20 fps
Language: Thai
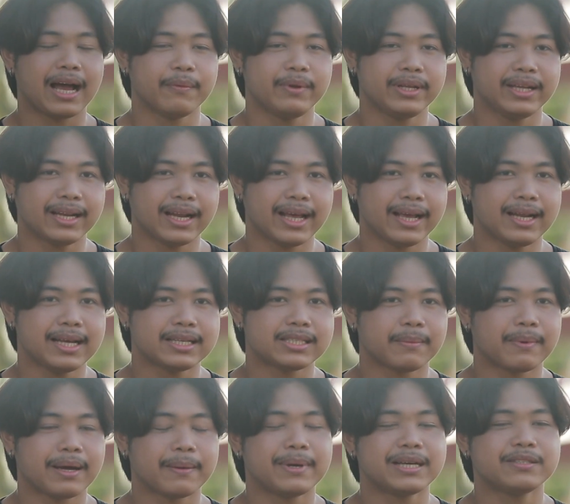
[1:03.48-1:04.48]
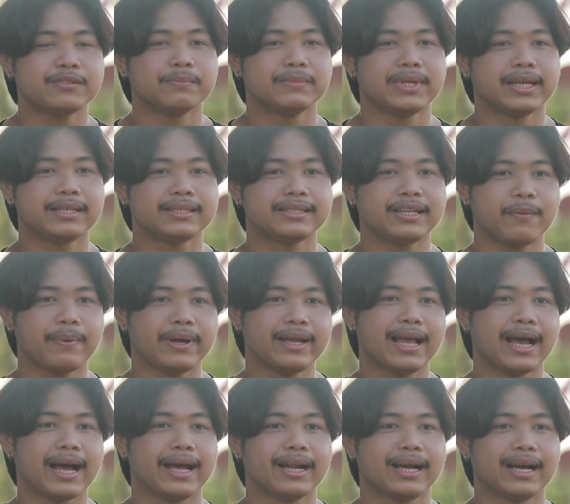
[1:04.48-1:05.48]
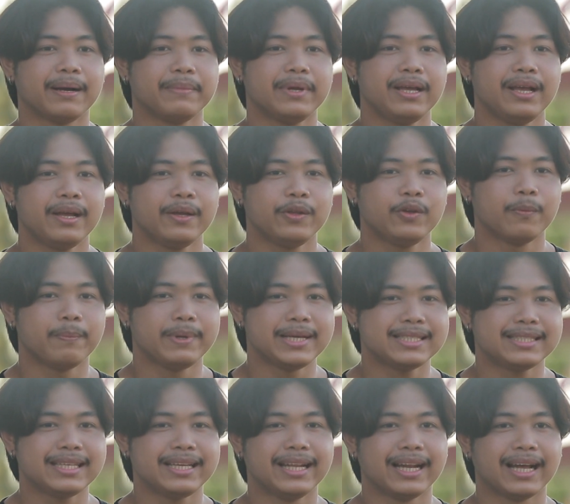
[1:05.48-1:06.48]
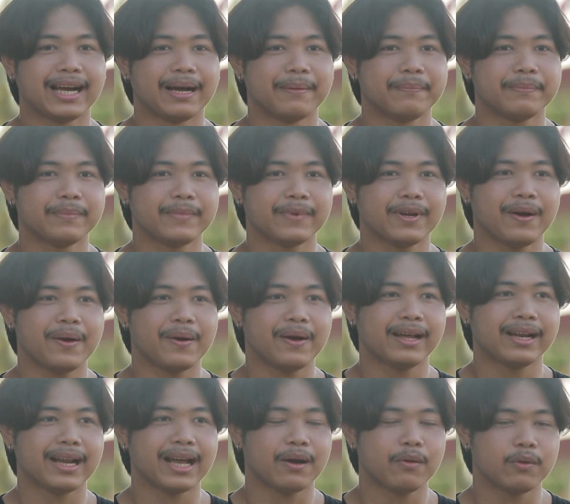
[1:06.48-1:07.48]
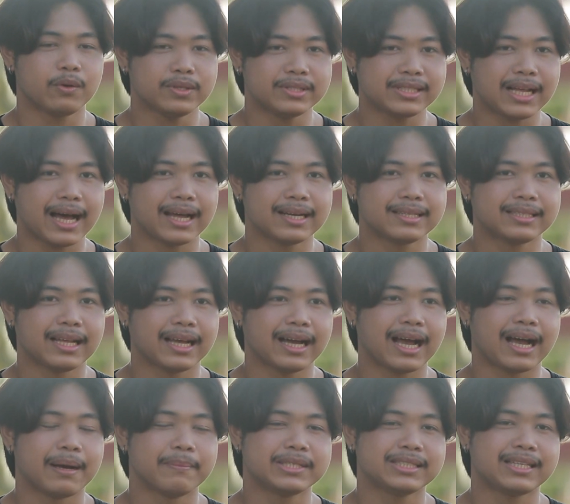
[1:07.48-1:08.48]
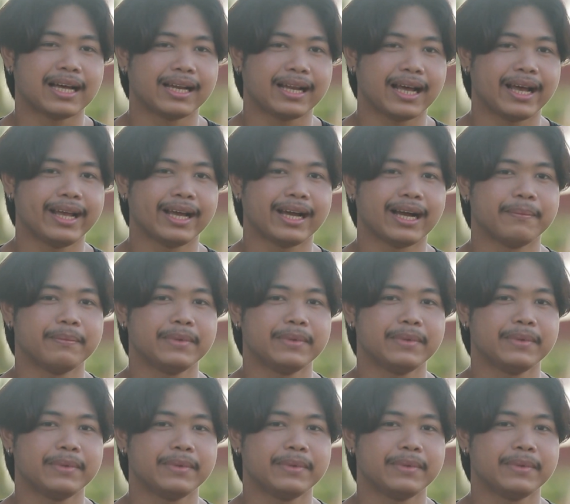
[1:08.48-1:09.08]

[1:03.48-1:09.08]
หาวิทยาลัยราชภัฏบ้านสมเด็จเจ้าพระยานะครับอยู่ปี4แล้วครับก็คณะครุศาสตร์สาขาภาษาไทยค